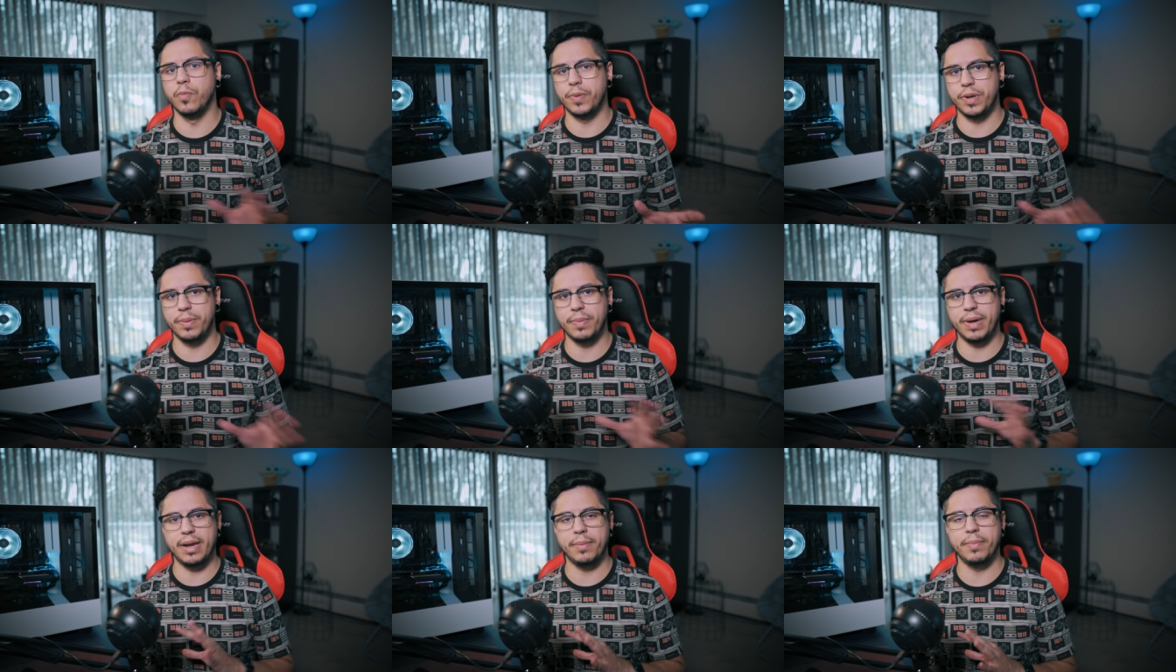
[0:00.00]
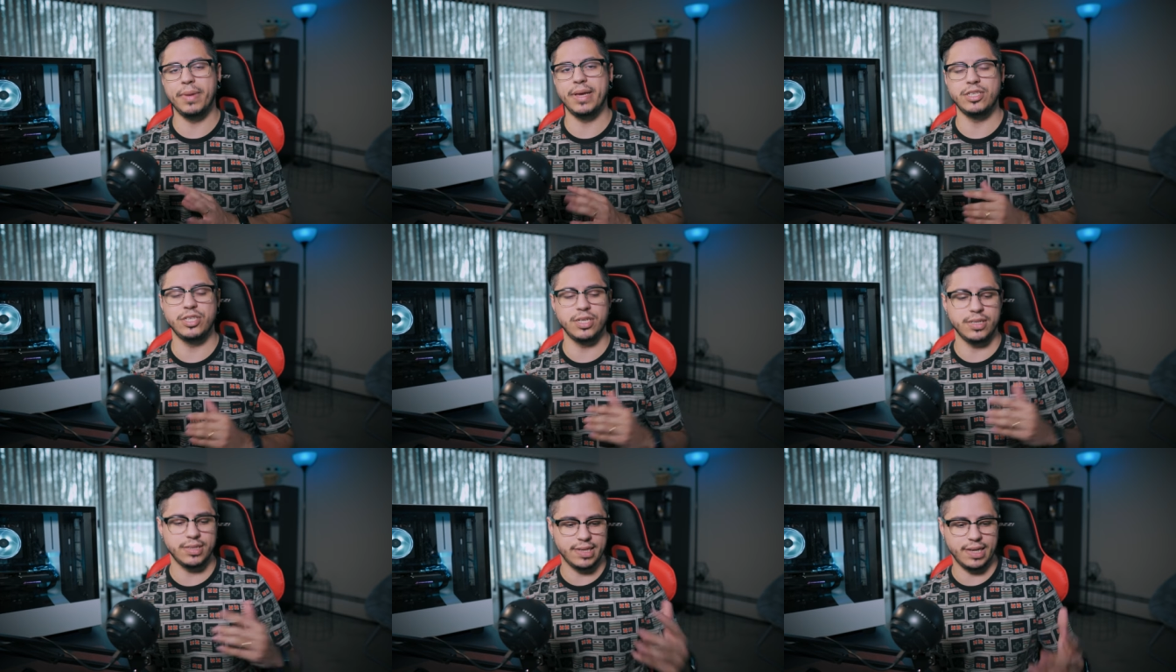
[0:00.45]

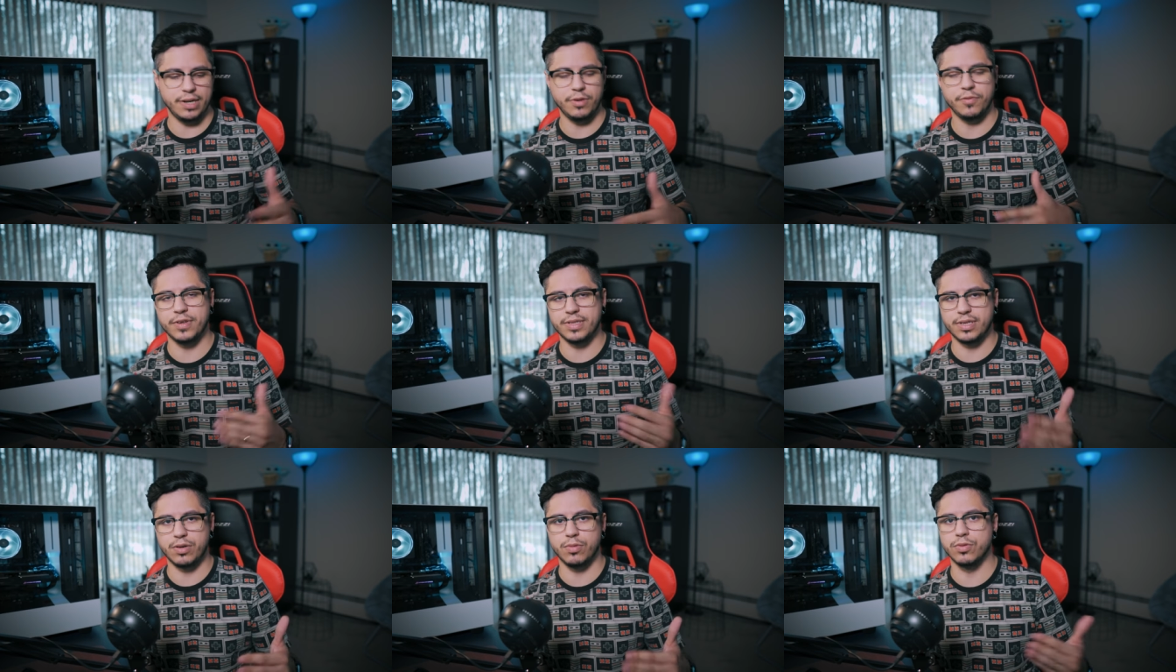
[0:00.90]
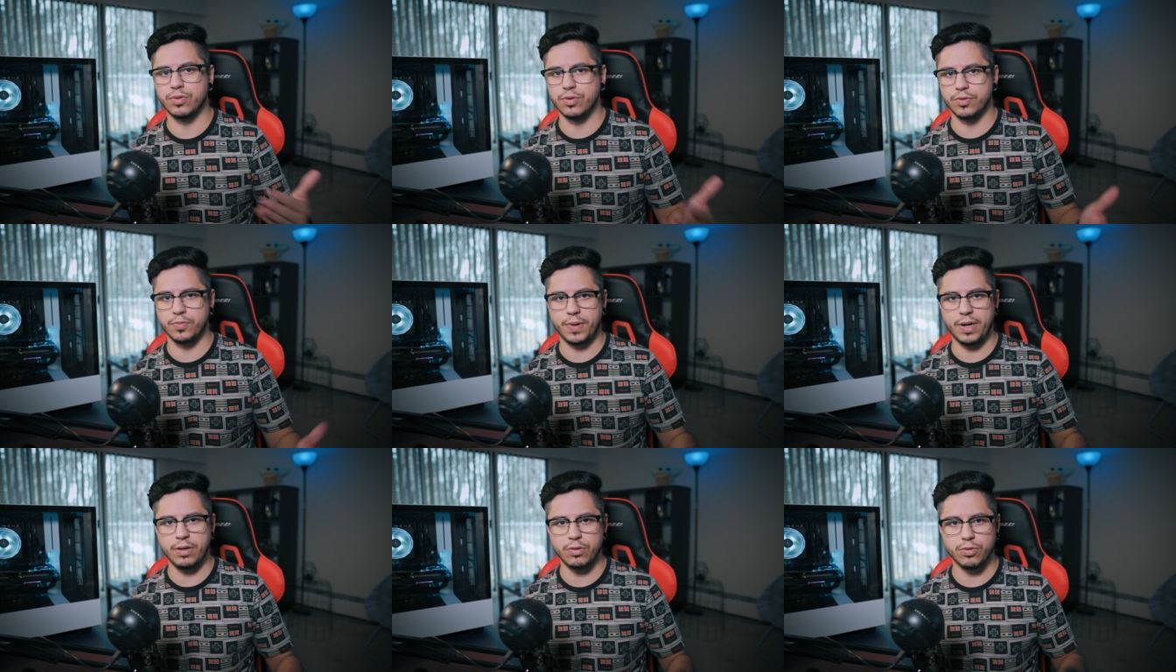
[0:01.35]
Primariamente eles queriam fazer
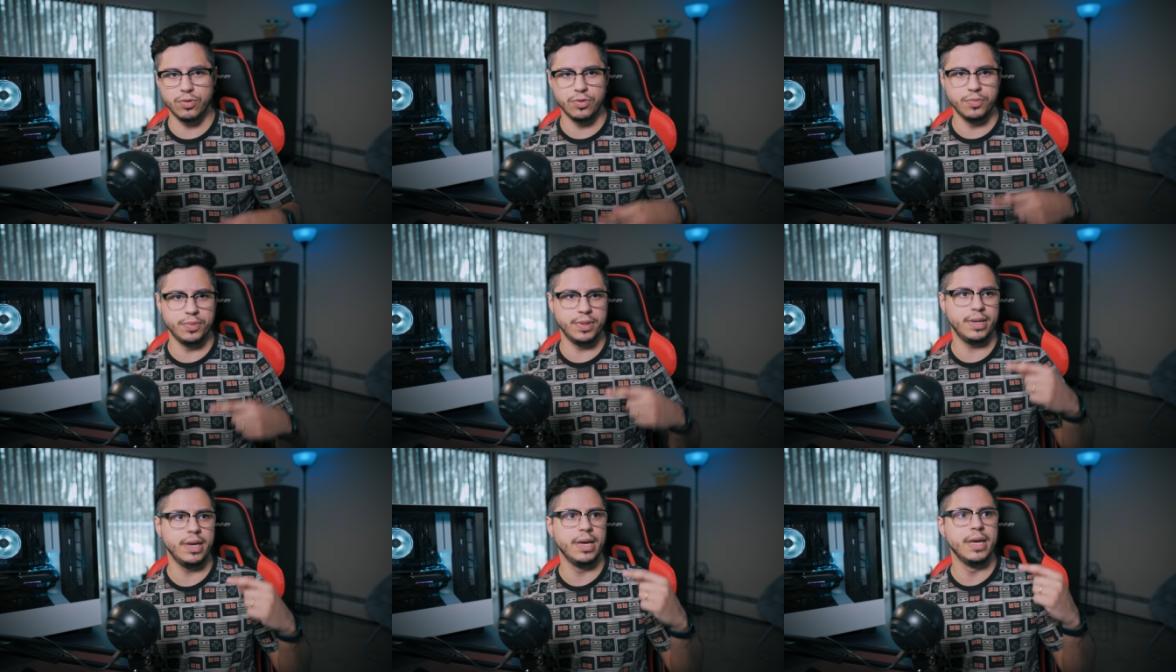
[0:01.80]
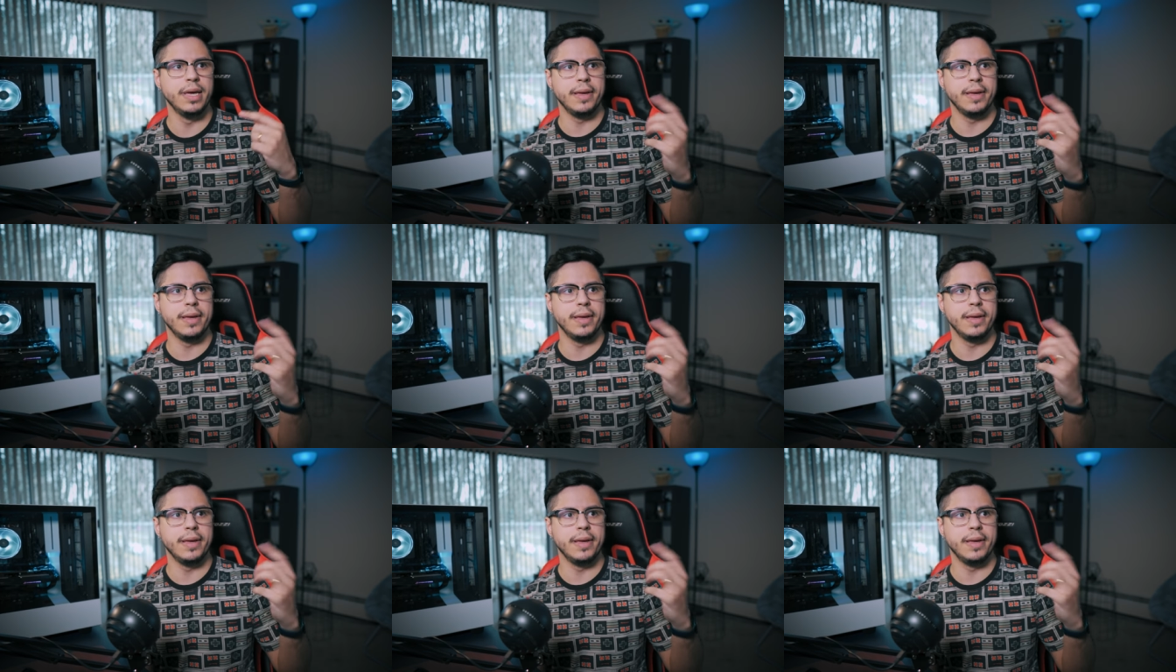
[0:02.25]
conteúdo para YouTube